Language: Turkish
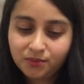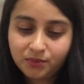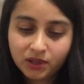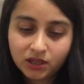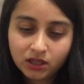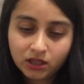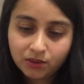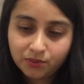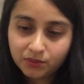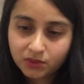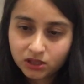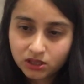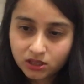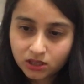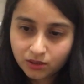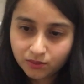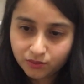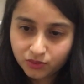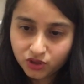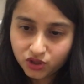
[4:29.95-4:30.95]
Bakalım
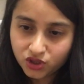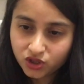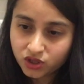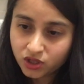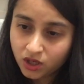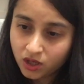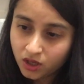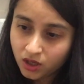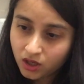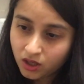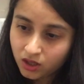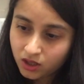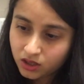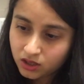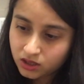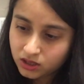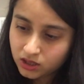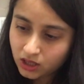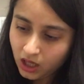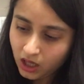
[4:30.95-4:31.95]
nasılmış.
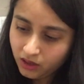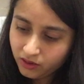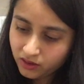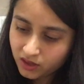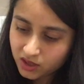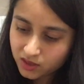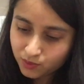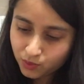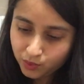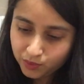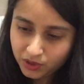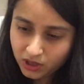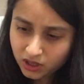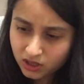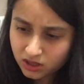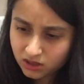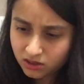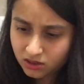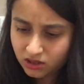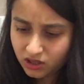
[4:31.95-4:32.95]
Yalnız bu
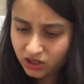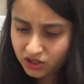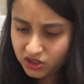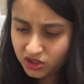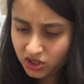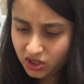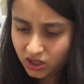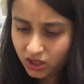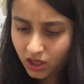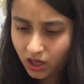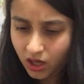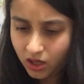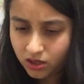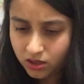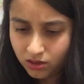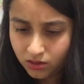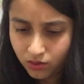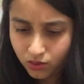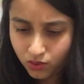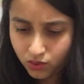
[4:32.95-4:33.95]
biraz değişik
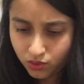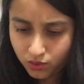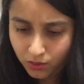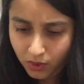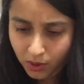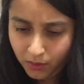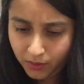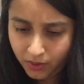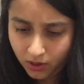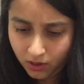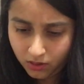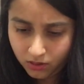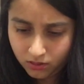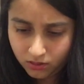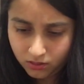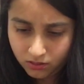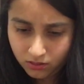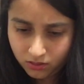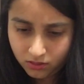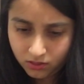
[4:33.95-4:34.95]
geldi gözüme ama.
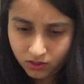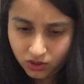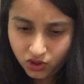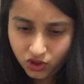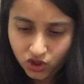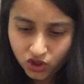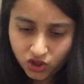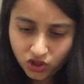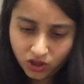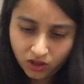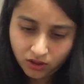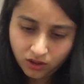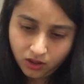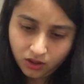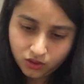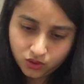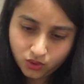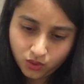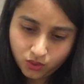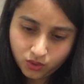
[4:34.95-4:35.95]

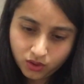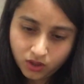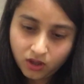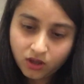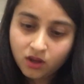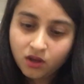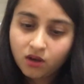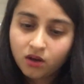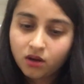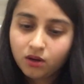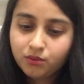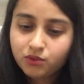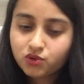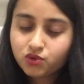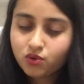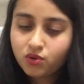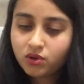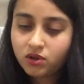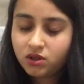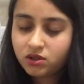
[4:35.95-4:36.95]
İnşallah çok de ama
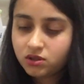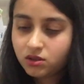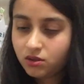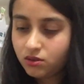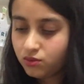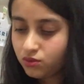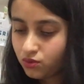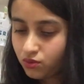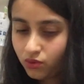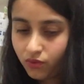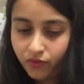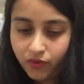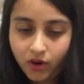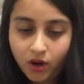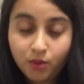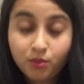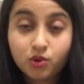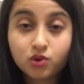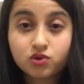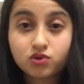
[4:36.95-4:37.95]
çok kaliteli duruyor
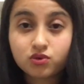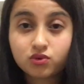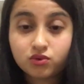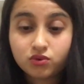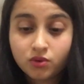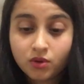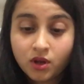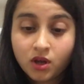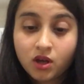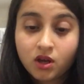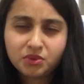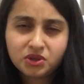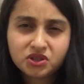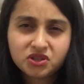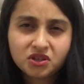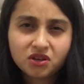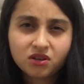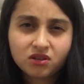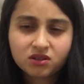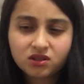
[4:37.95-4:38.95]
Fabox'un.
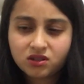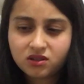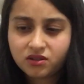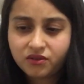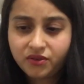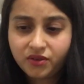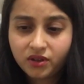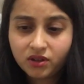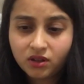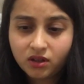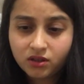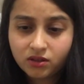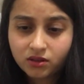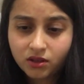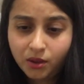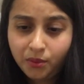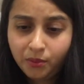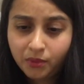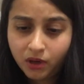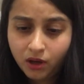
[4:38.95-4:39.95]
5-6 lira falan da
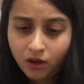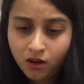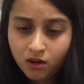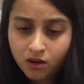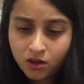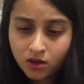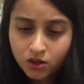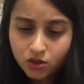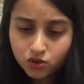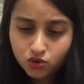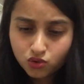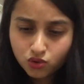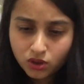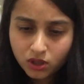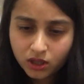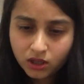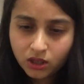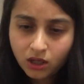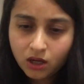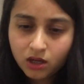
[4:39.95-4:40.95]
ama şu
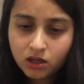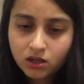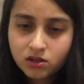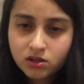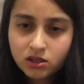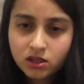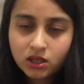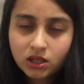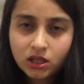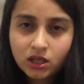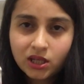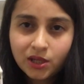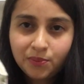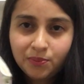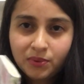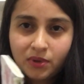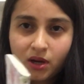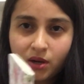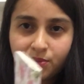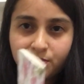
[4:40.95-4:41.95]
kenarlarındaki
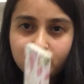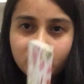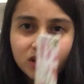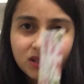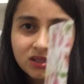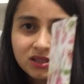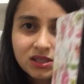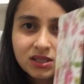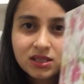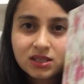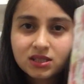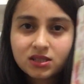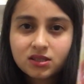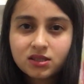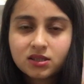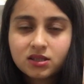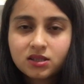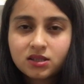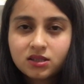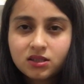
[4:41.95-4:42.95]
ipler birazcık
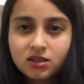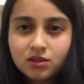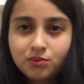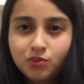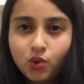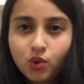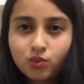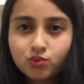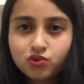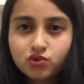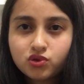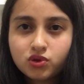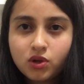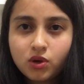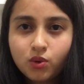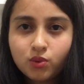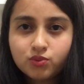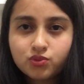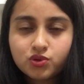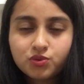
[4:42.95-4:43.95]
sıkıntım olmuş. Ne
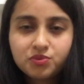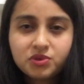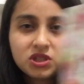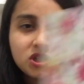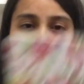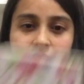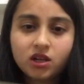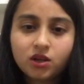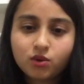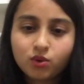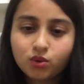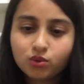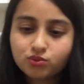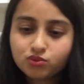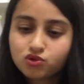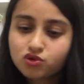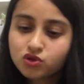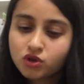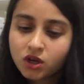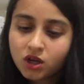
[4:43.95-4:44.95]
olmuş? Bir şeyler
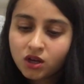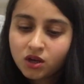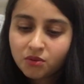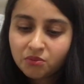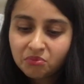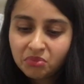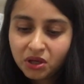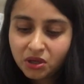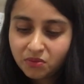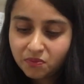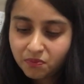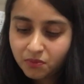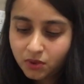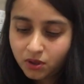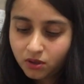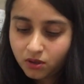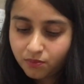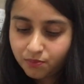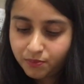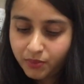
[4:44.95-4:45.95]
olmuş. Pek
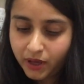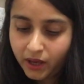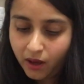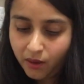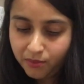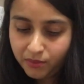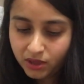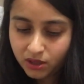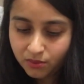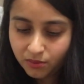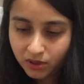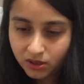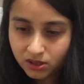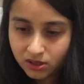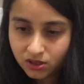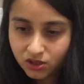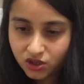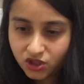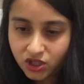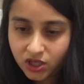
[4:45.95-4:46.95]
beğenmedim
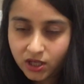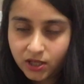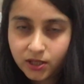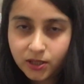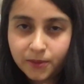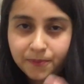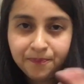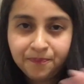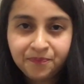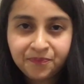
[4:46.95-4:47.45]
aslında şeyini.